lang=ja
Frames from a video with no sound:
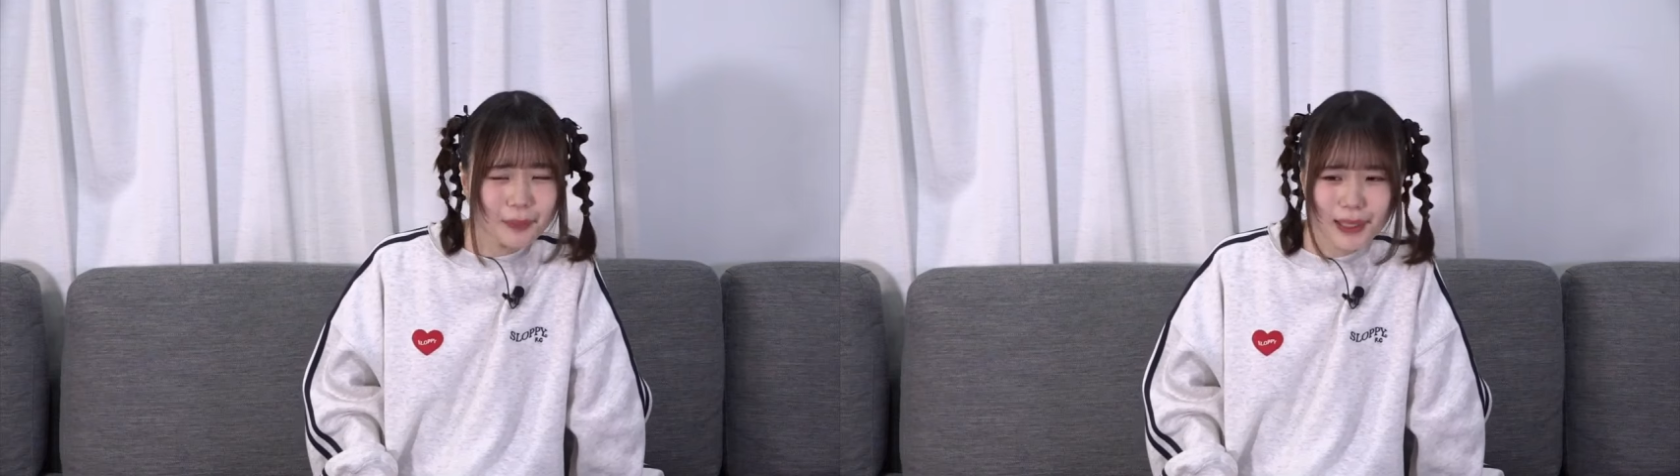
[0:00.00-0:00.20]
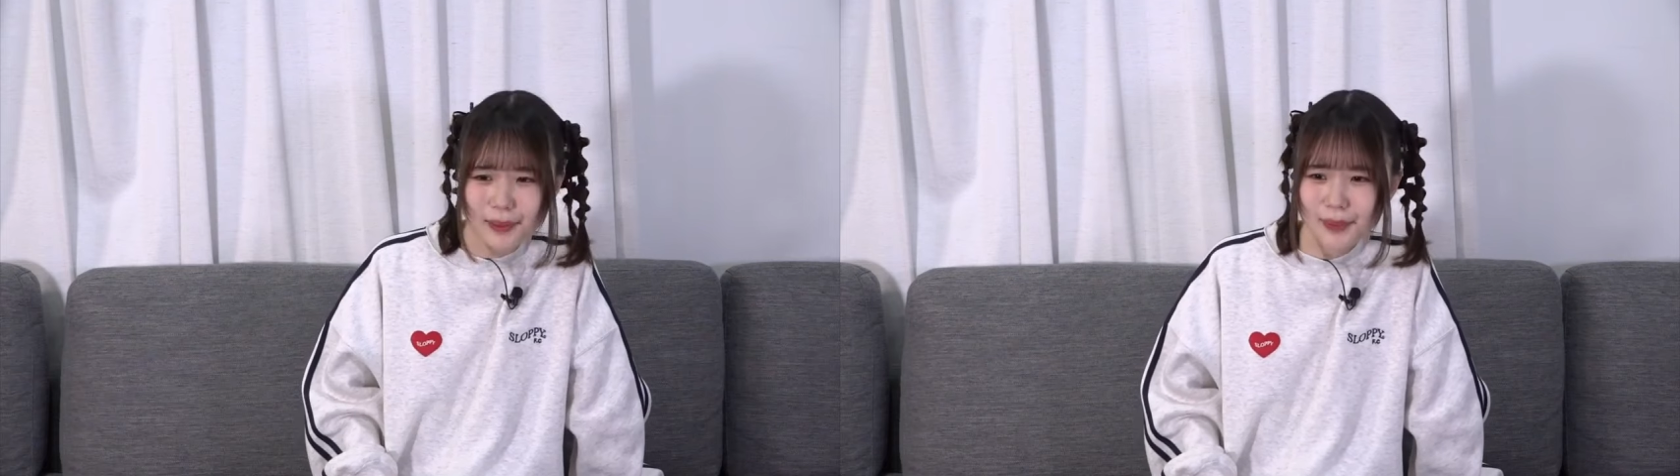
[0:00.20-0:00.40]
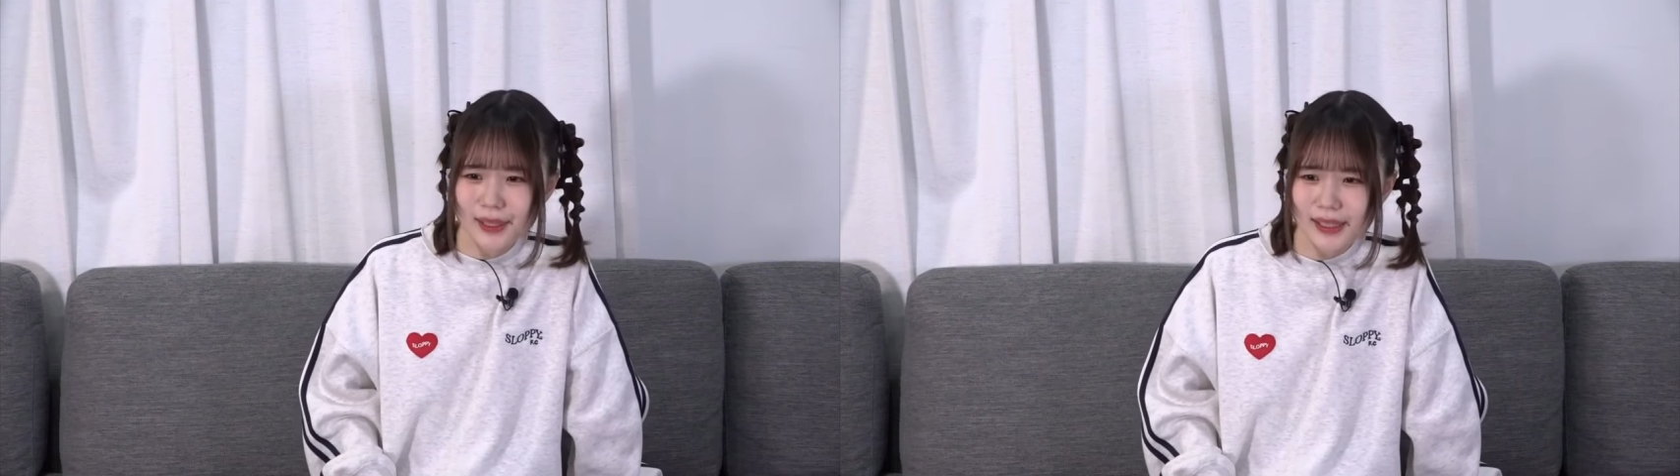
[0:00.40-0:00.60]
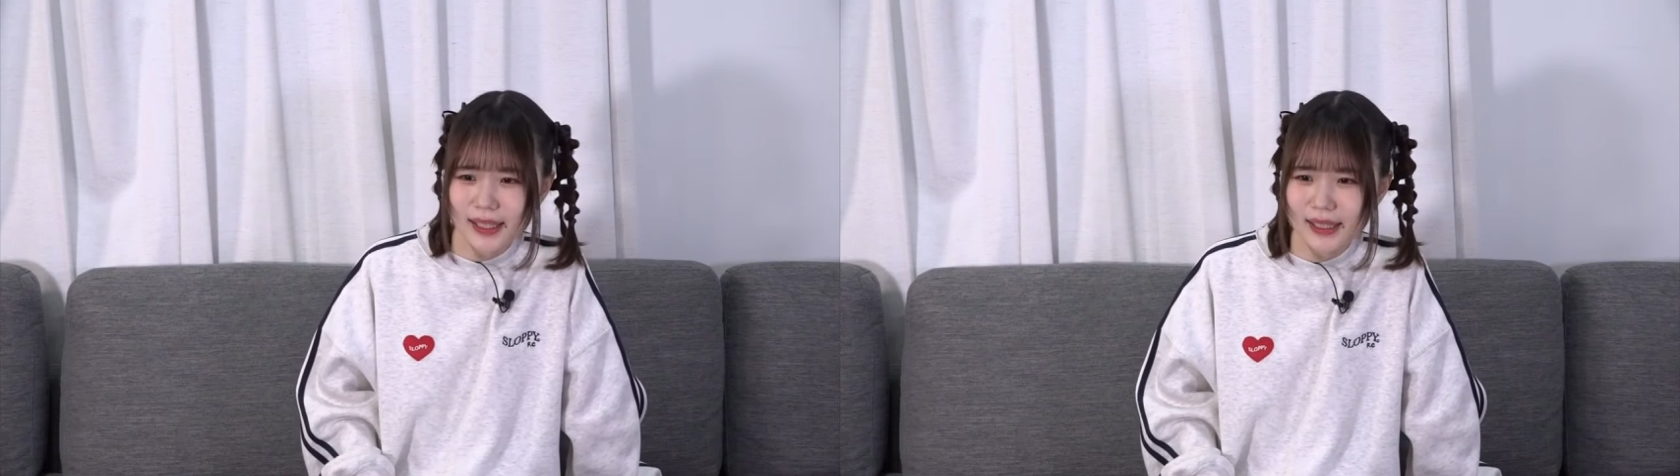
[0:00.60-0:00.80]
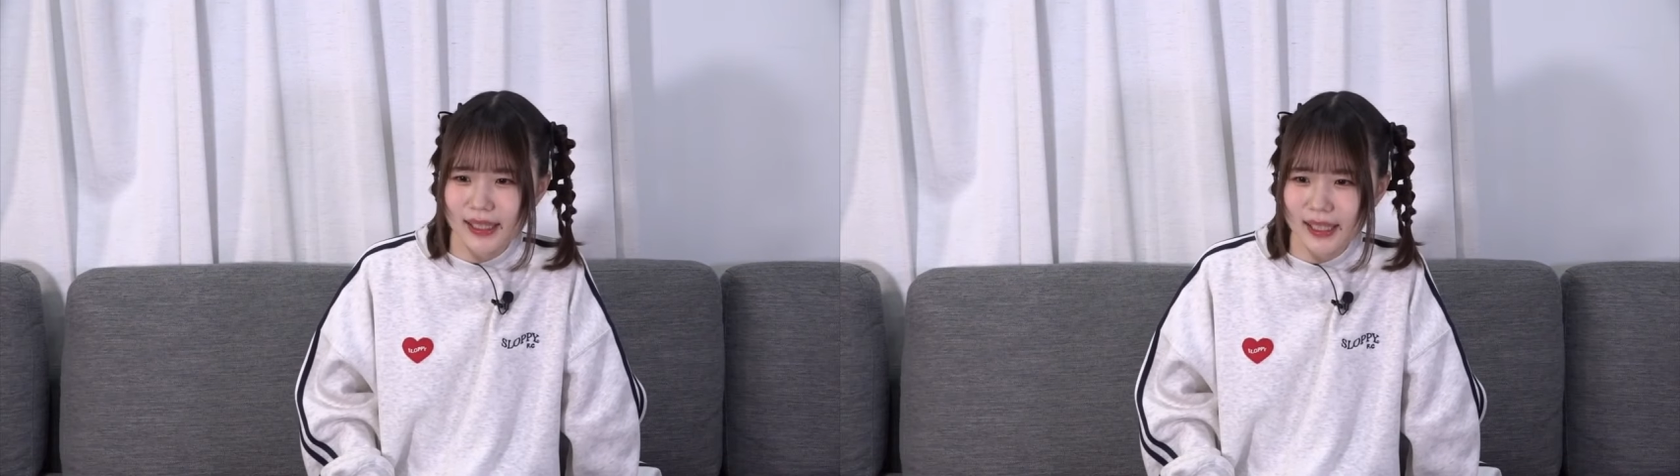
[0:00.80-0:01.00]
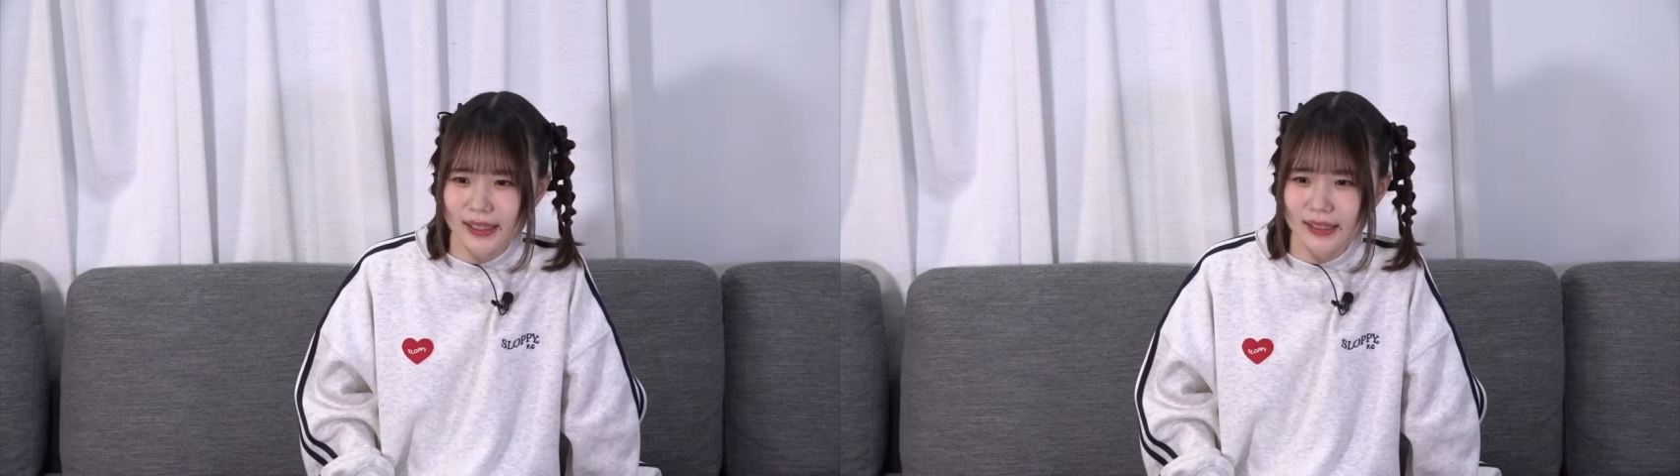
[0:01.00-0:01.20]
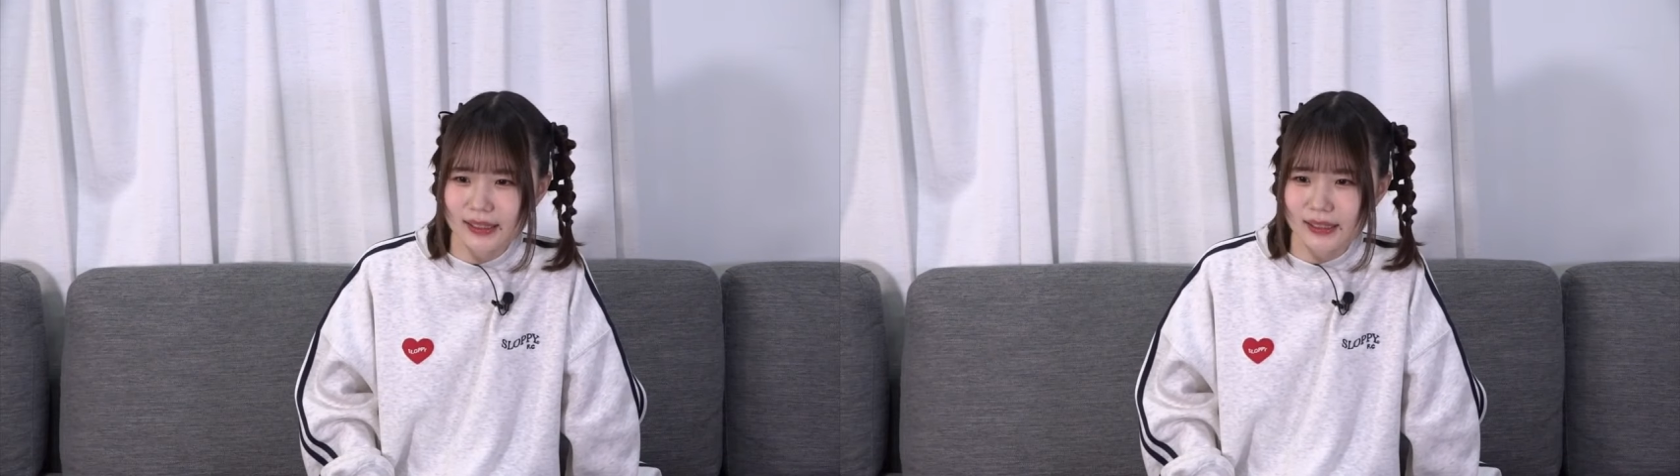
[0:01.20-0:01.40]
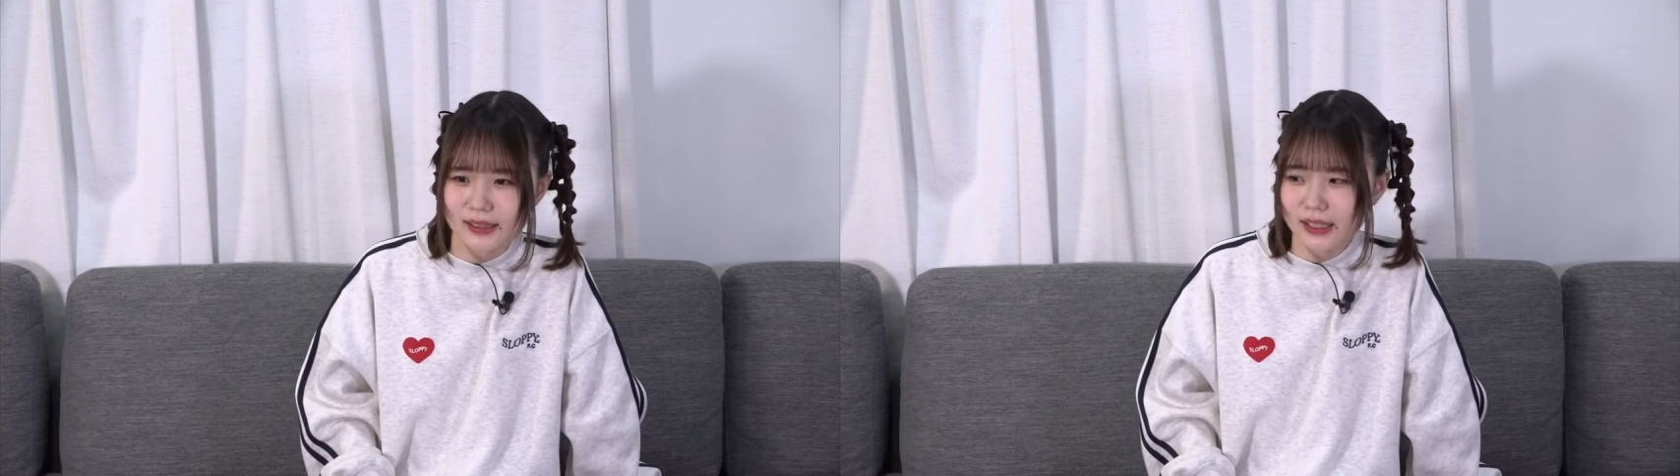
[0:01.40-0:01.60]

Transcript: まだ見に行けてないです。